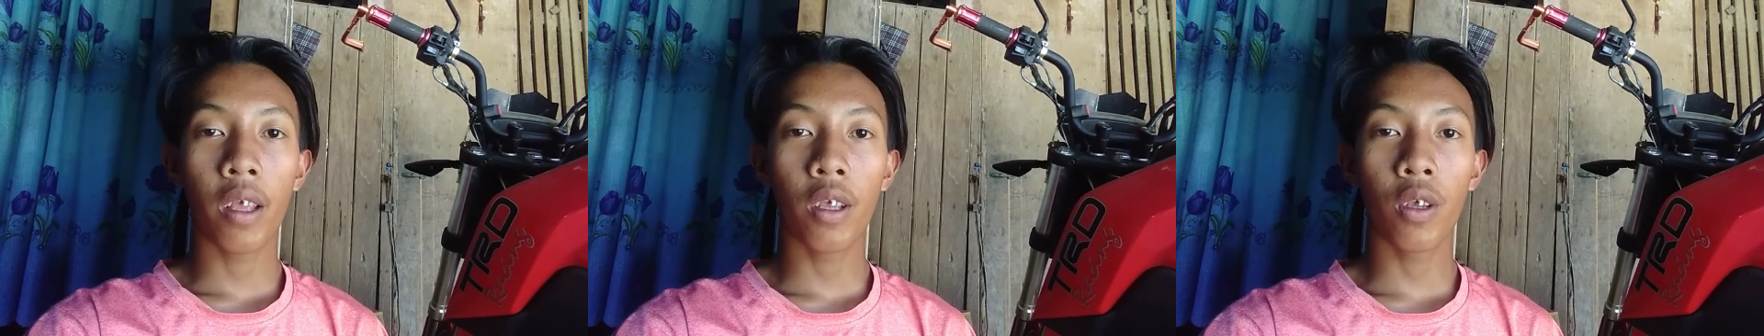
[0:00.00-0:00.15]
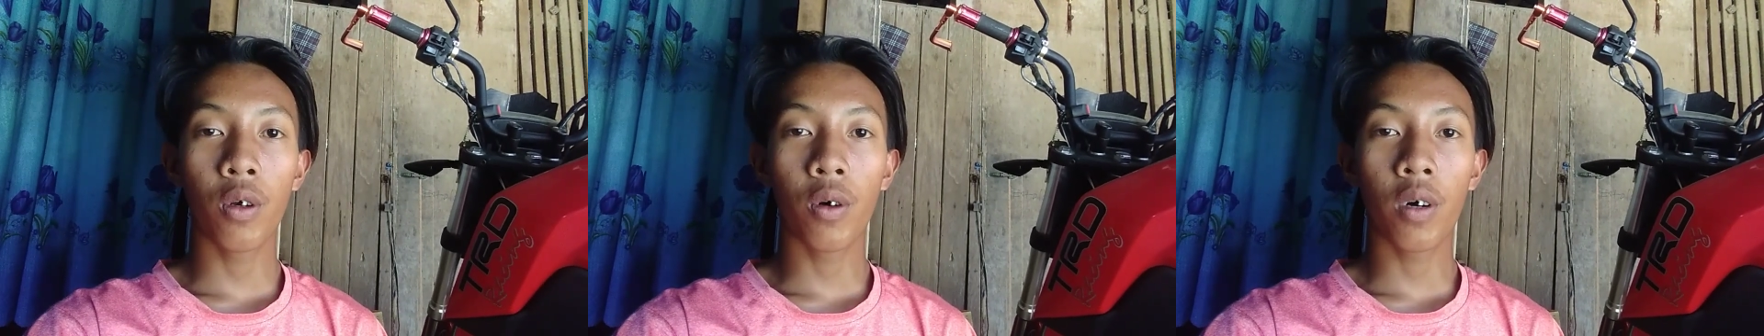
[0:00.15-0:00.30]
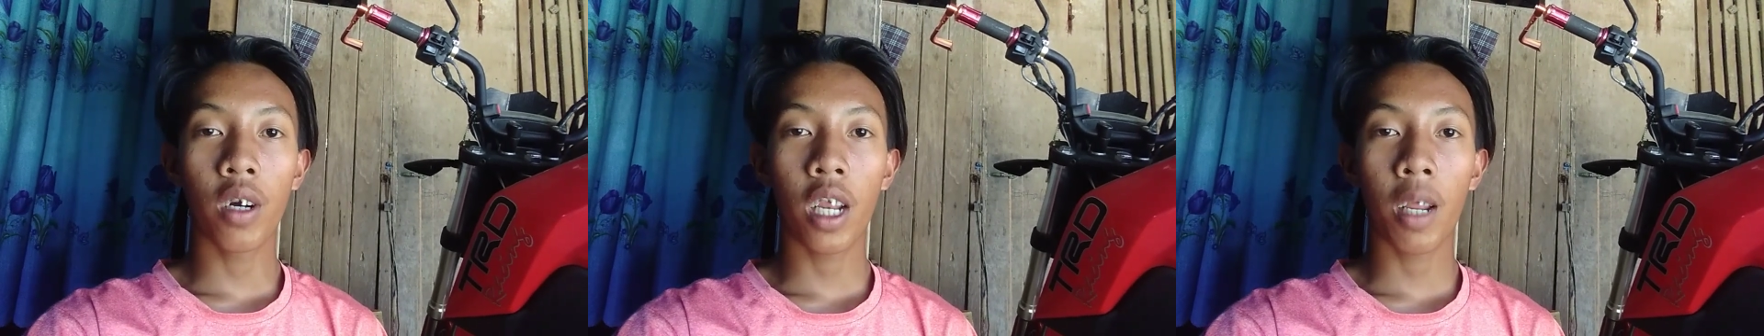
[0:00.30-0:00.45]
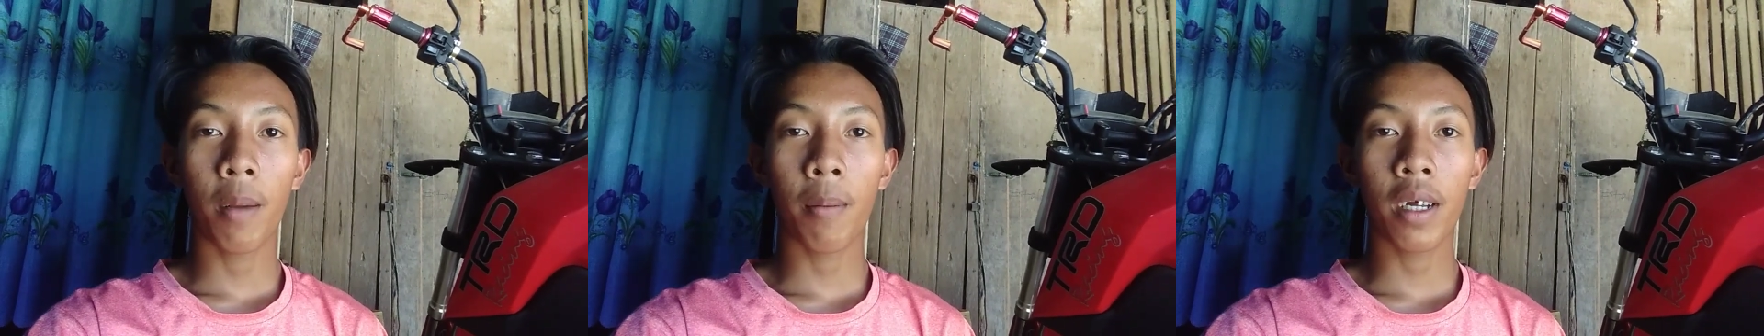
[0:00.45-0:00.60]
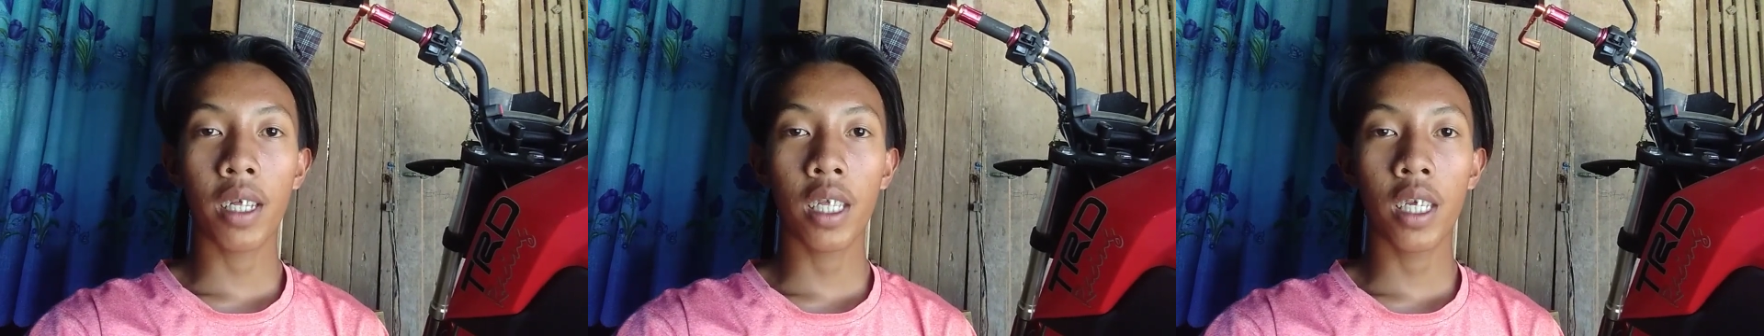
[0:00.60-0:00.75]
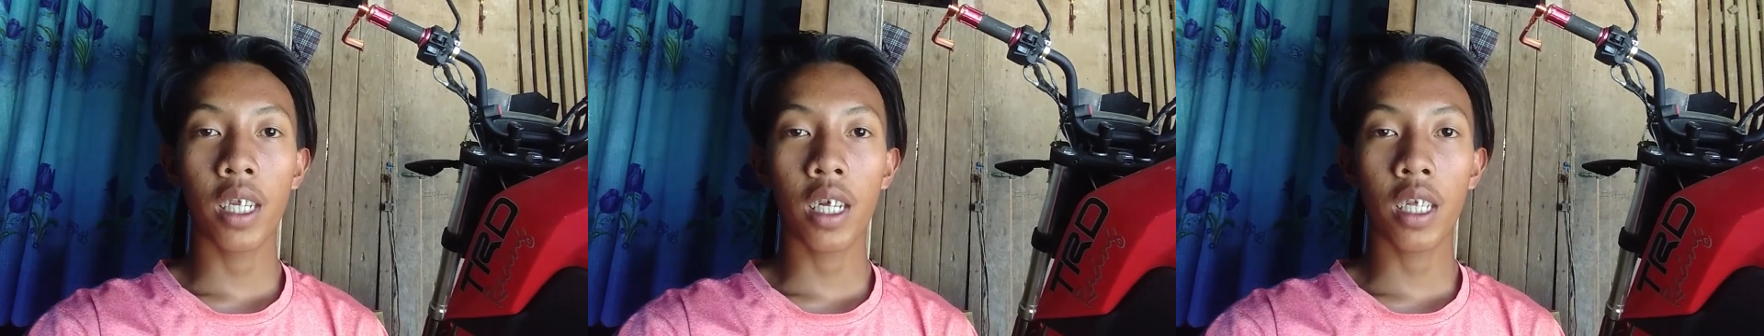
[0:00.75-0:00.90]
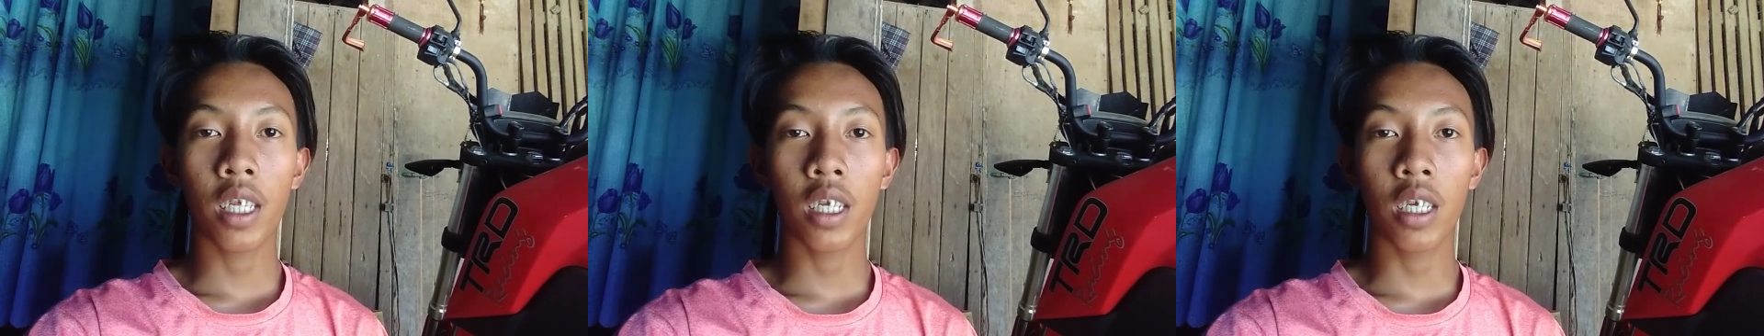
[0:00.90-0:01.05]
yung
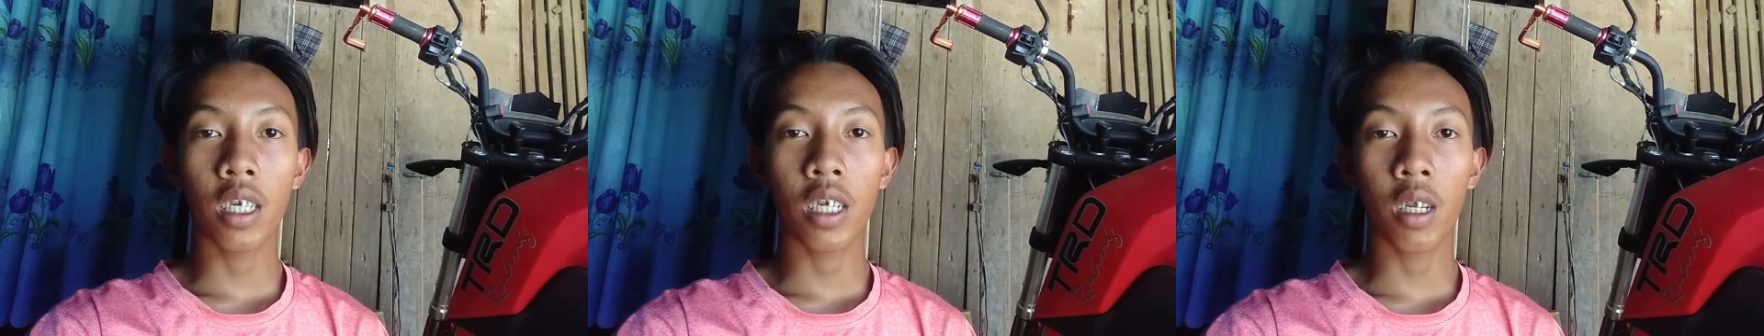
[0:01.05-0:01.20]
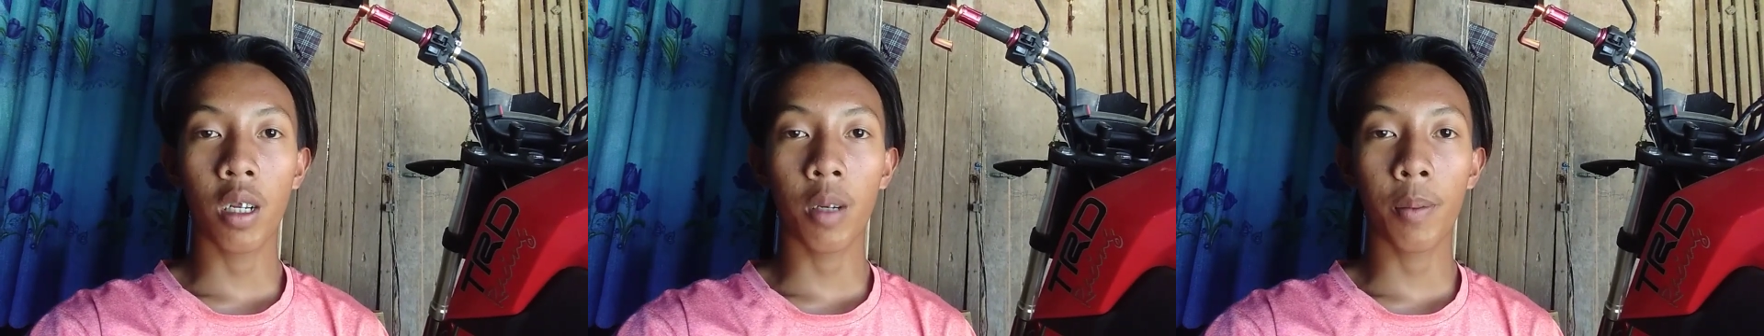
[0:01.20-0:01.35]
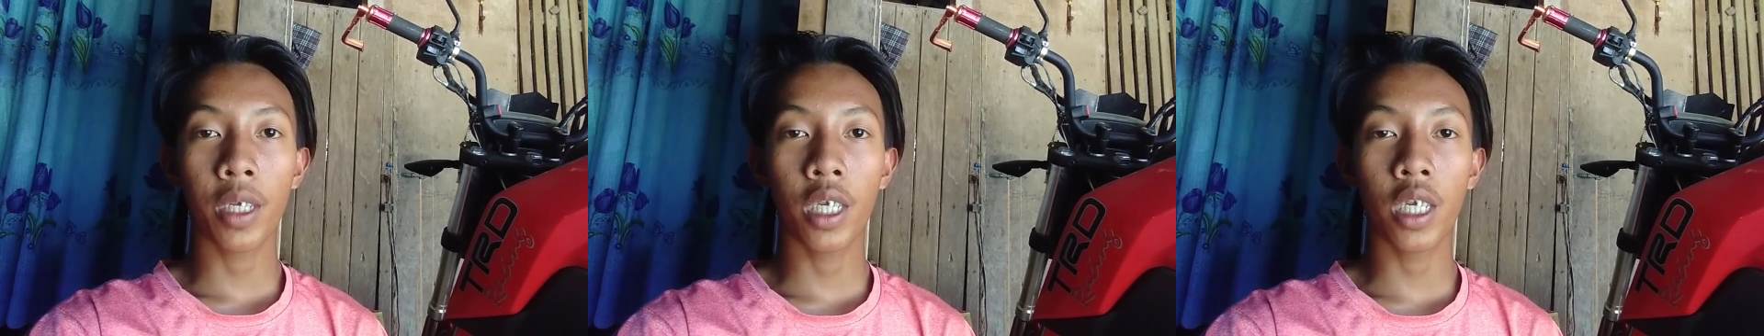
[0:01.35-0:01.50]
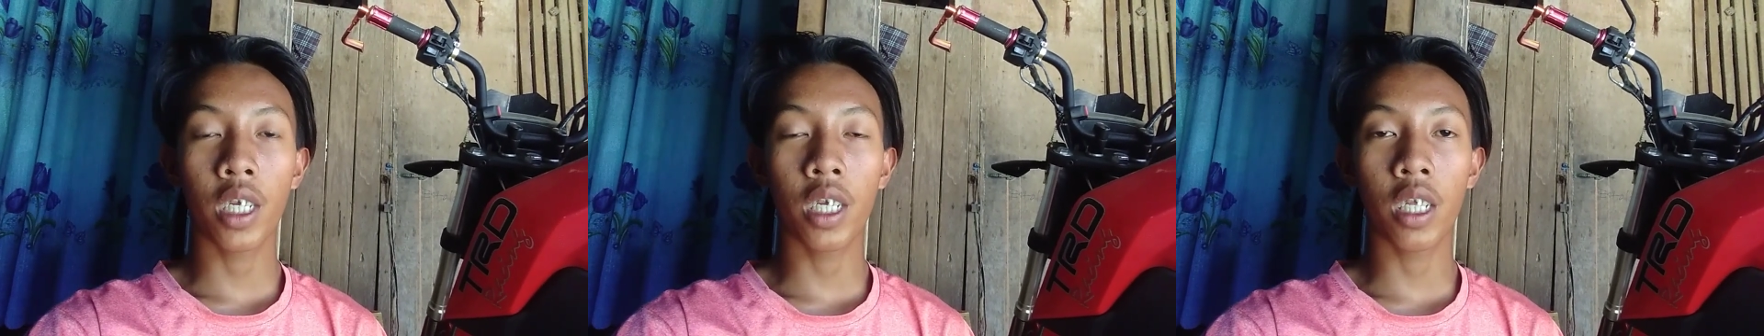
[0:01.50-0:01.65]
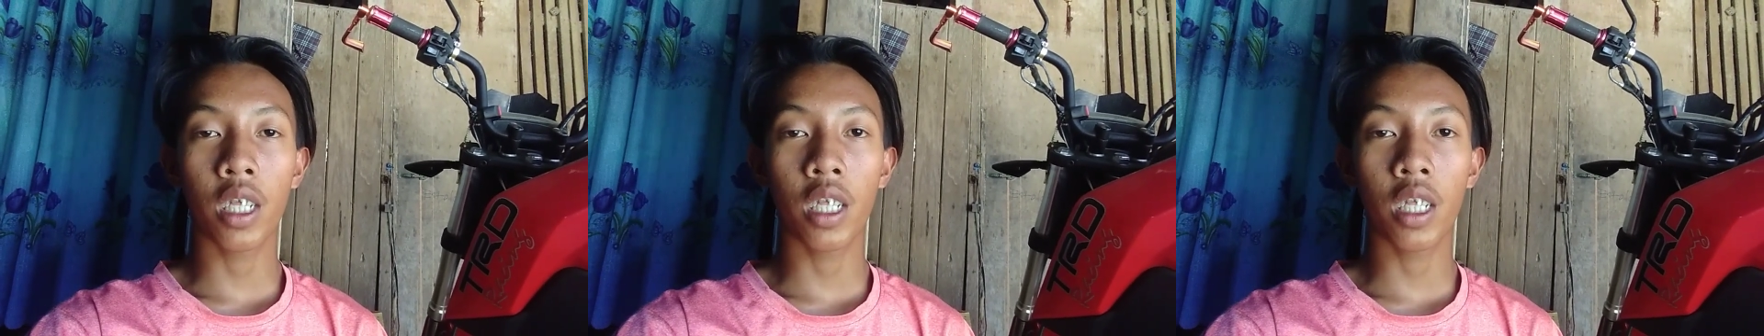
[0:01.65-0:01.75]
kalapatin natin mga kalapatids.